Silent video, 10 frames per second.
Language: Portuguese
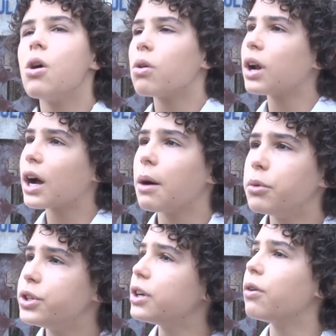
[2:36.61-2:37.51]
Quando
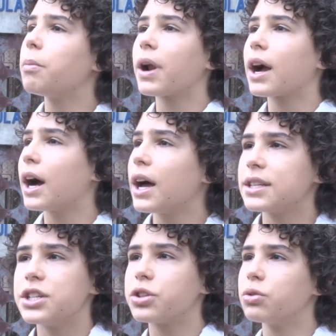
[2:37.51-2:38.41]
acaba o dia eu vou para
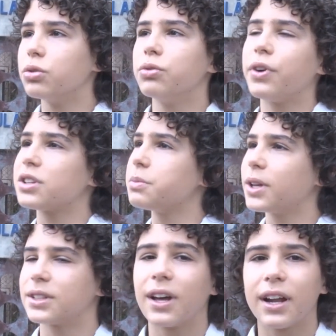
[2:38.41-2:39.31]
casa, estudo, faço
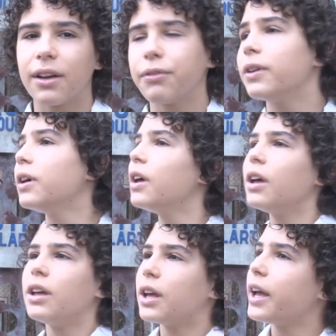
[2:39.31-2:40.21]
minhas tarefas
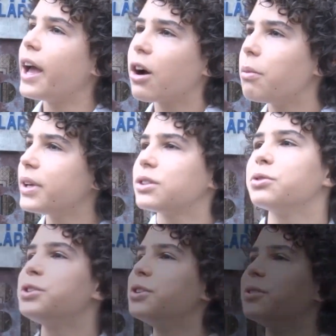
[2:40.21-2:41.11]
e aí recomeça tudo de